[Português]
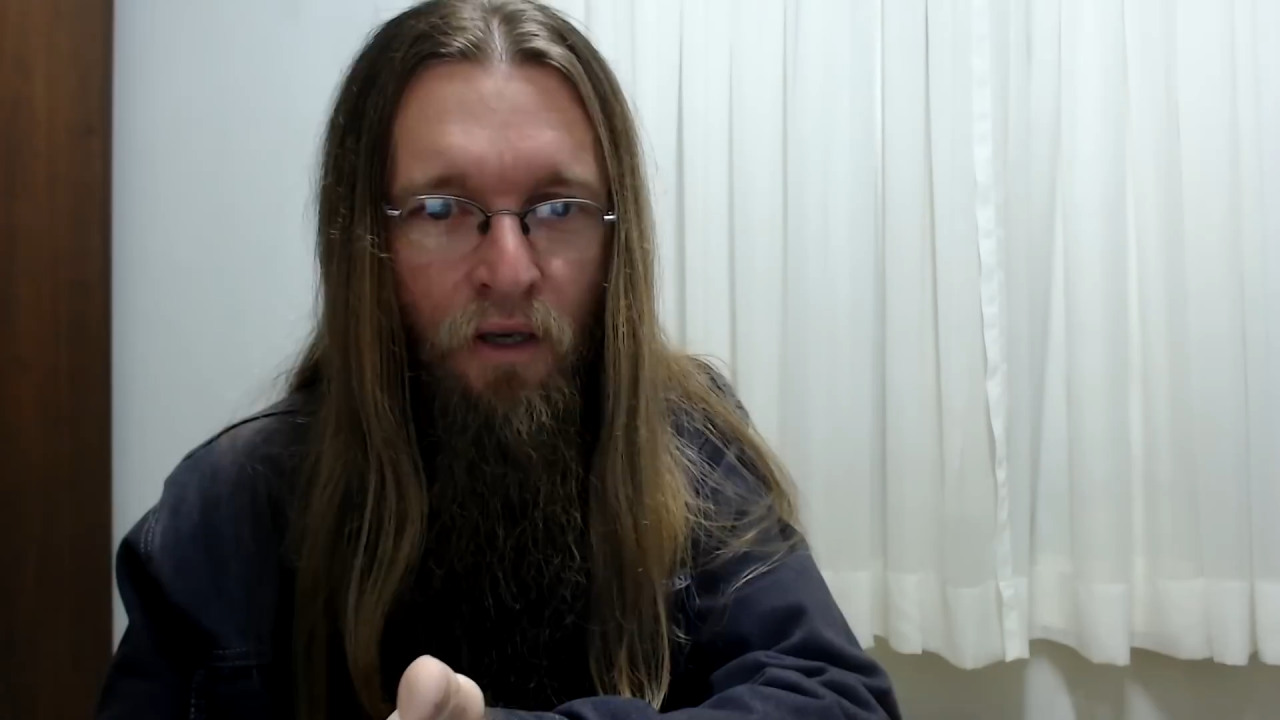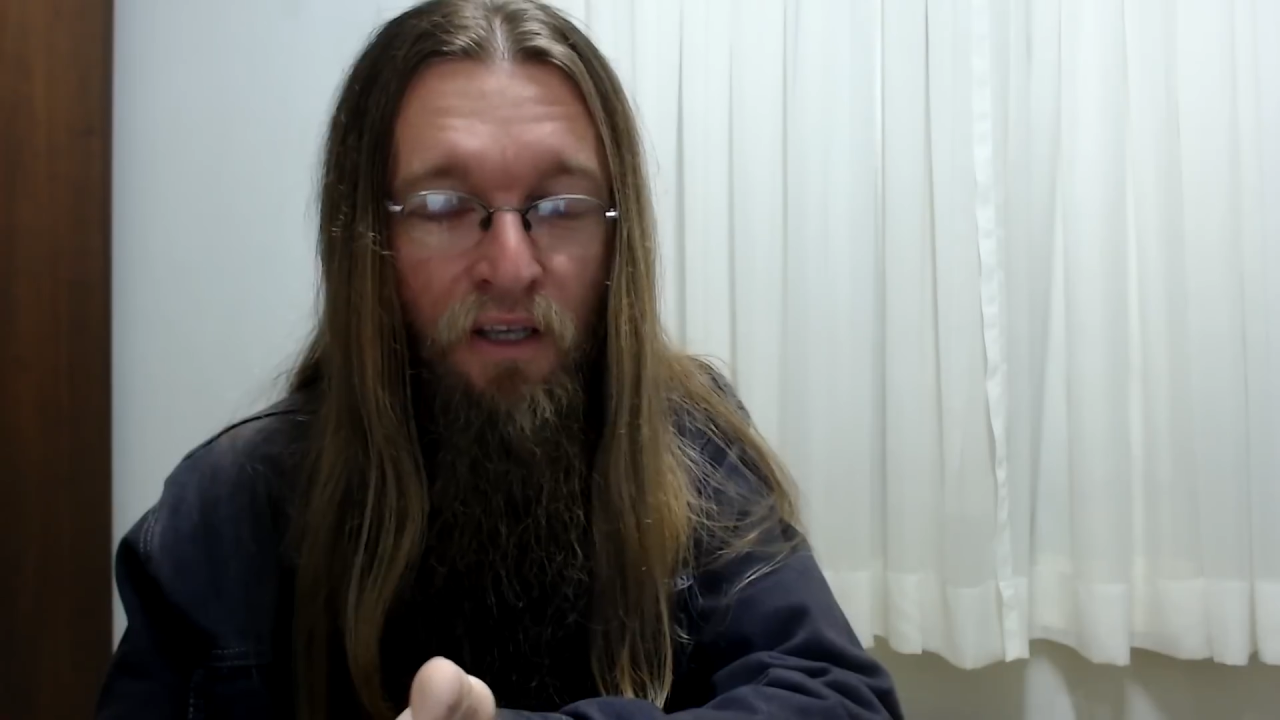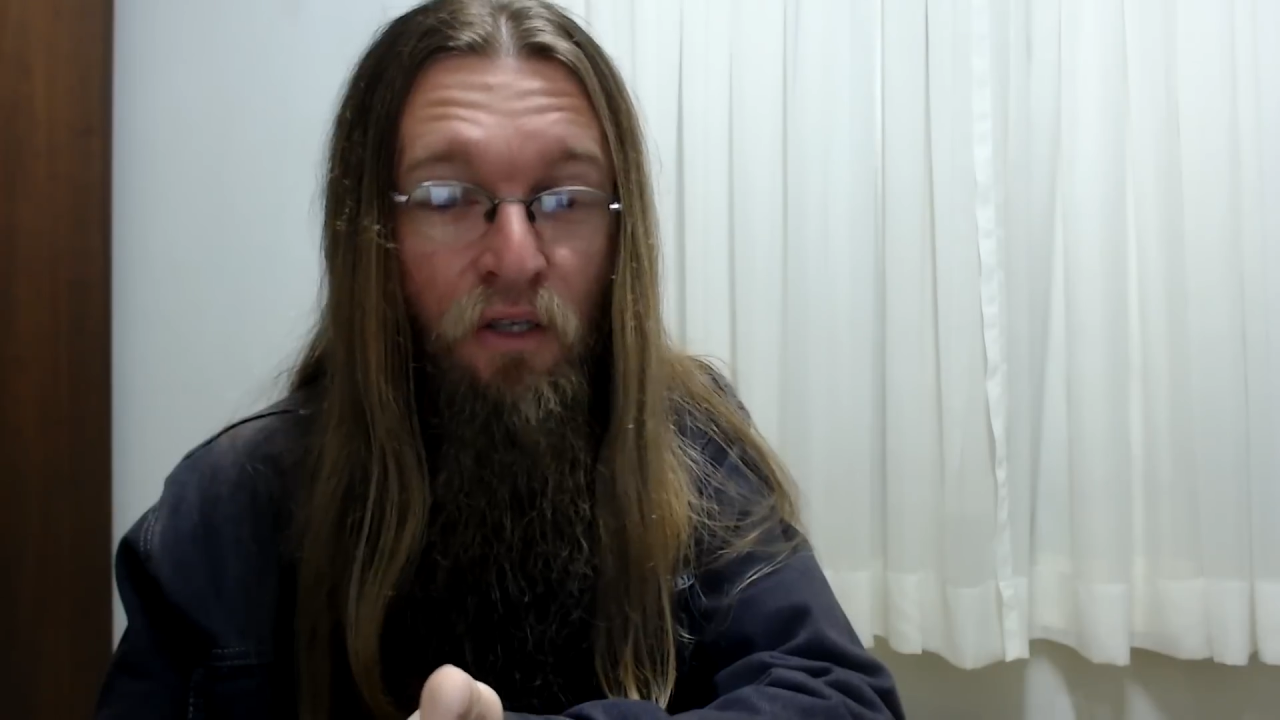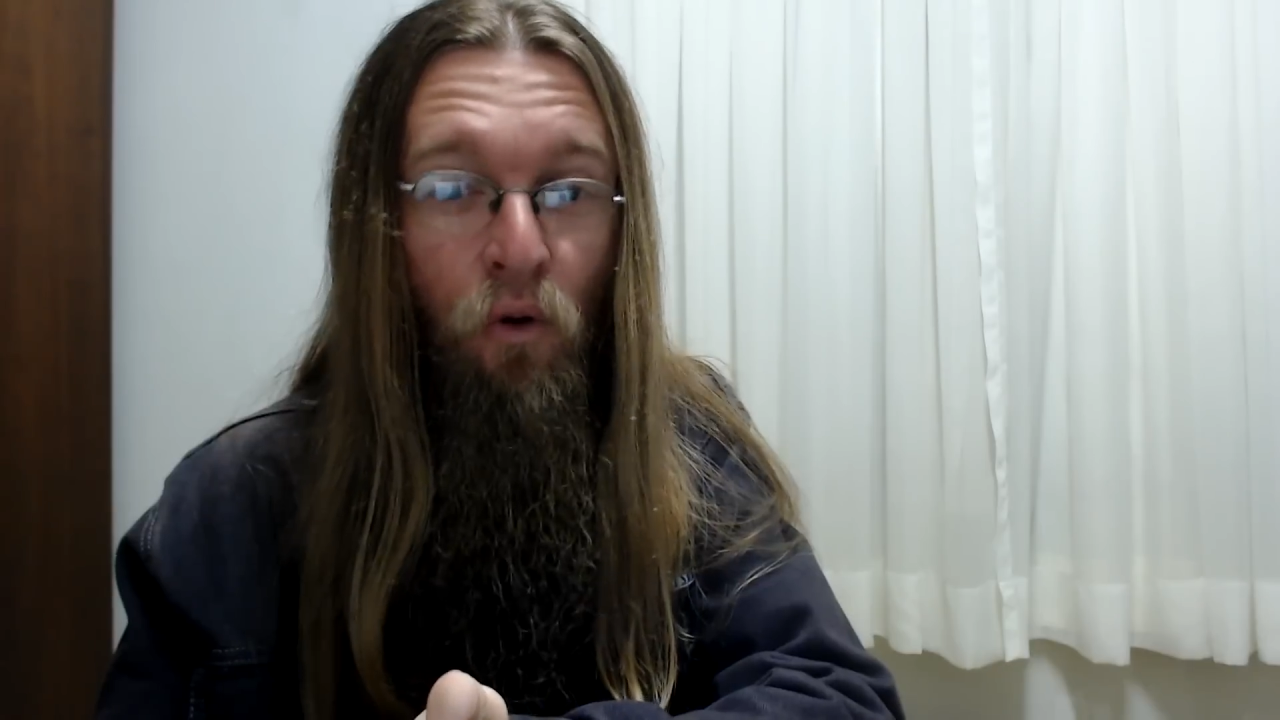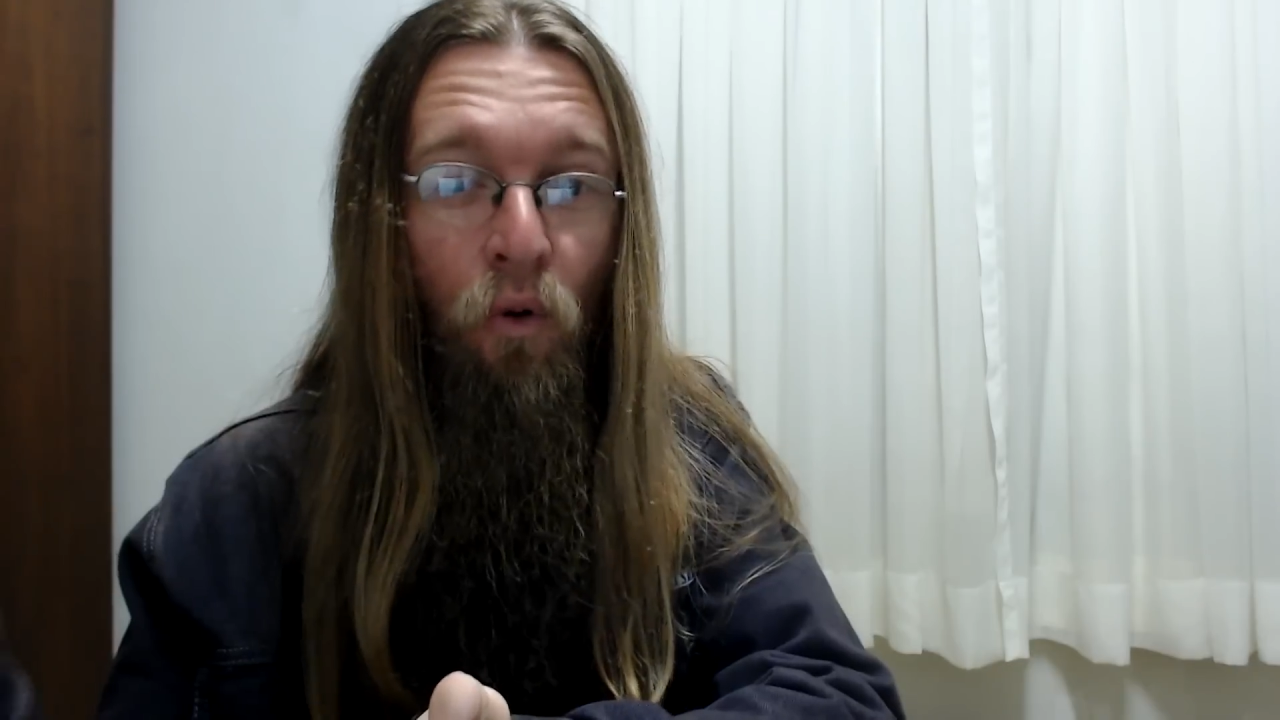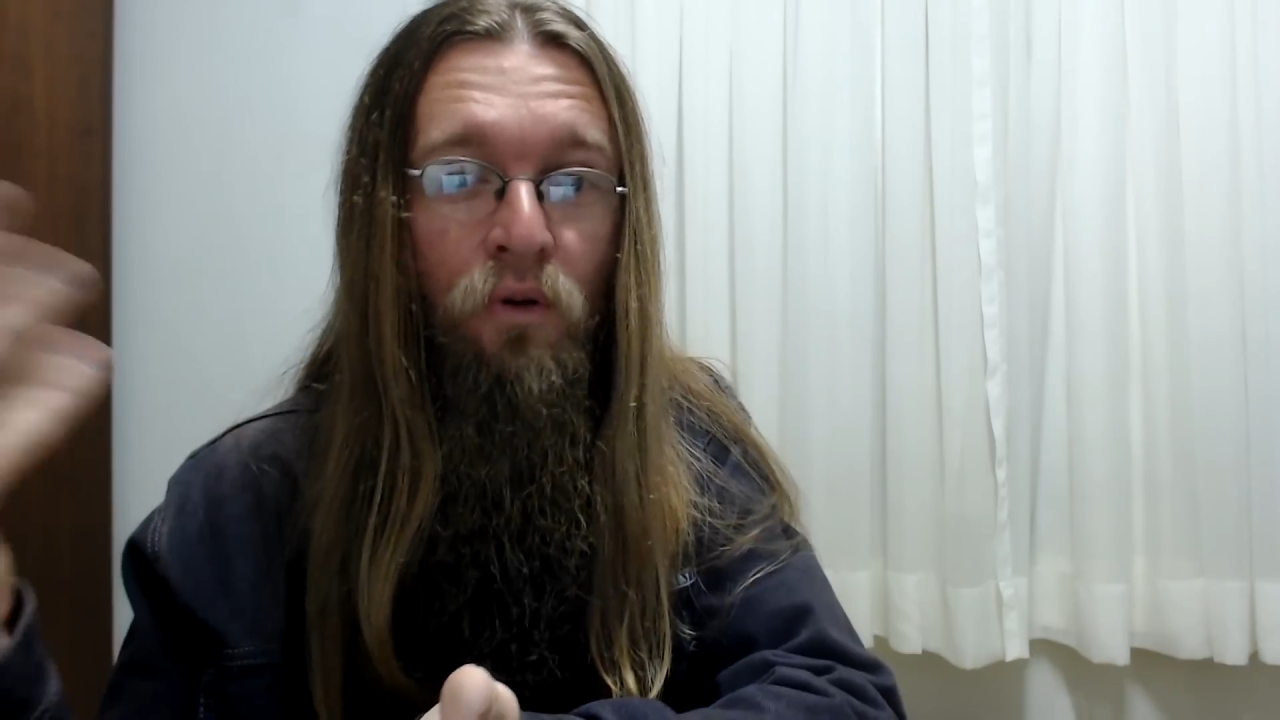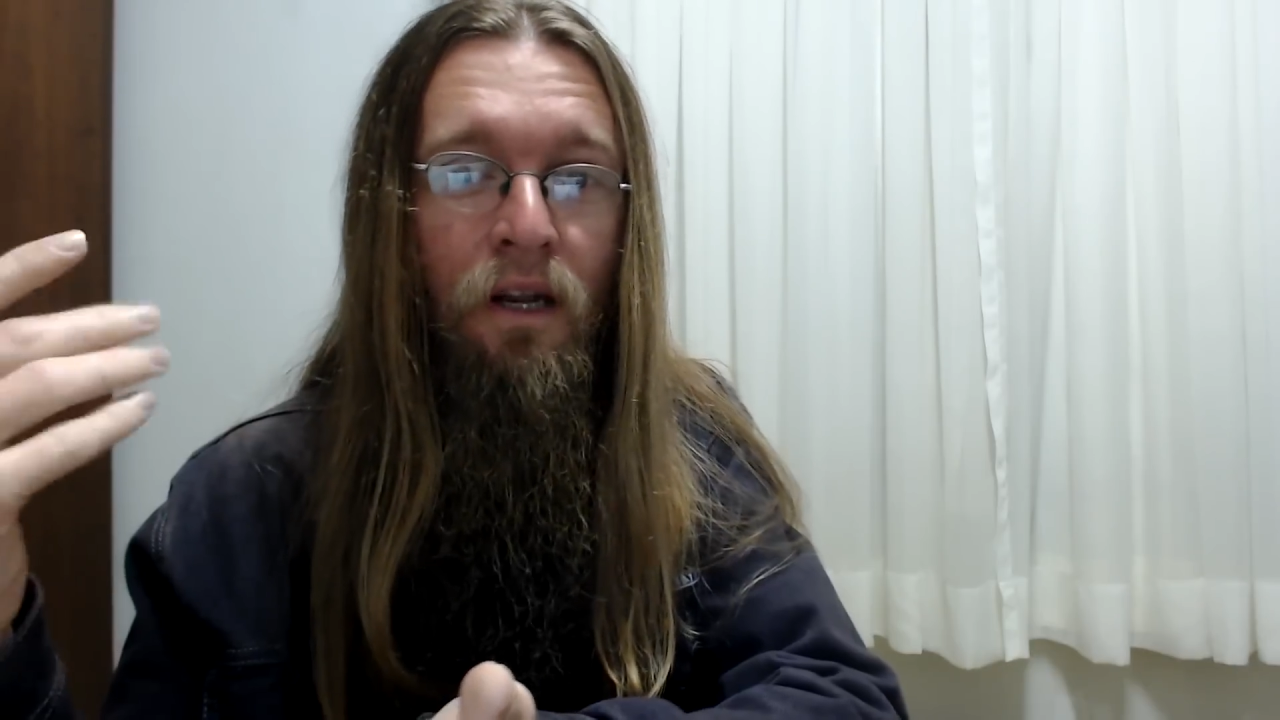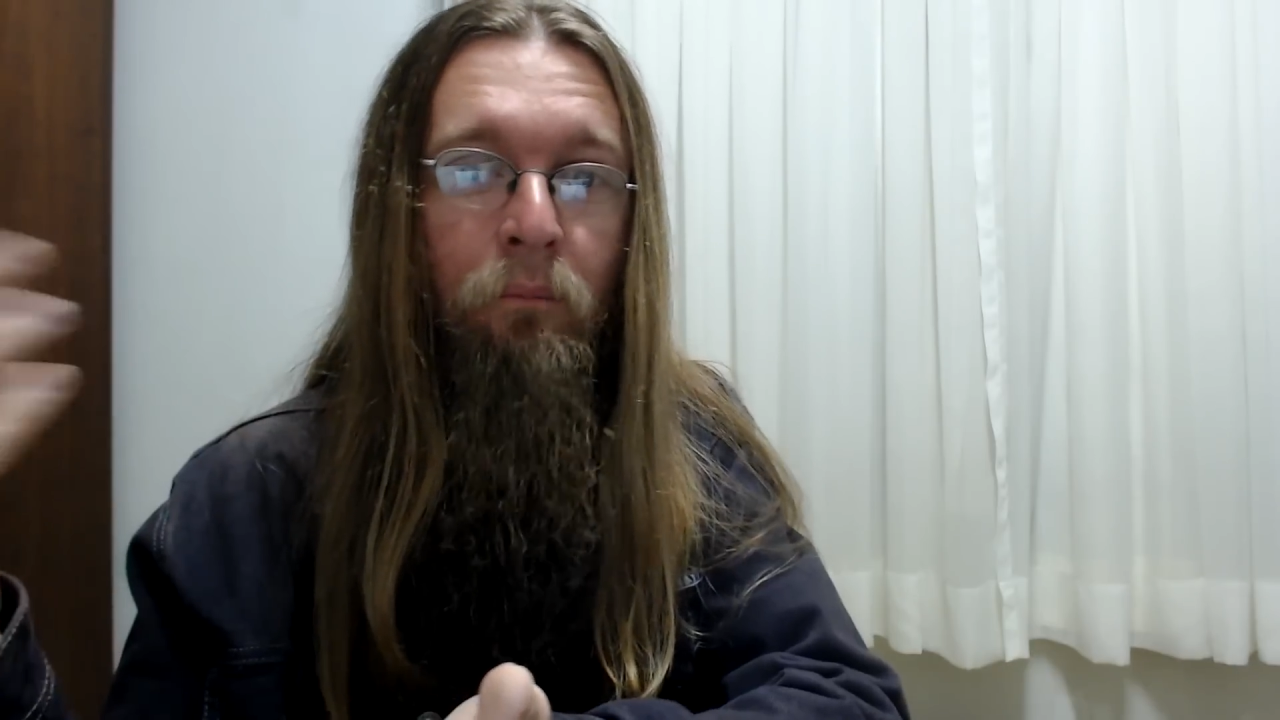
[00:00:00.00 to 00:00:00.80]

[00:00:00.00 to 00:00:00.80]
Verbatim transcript: e outra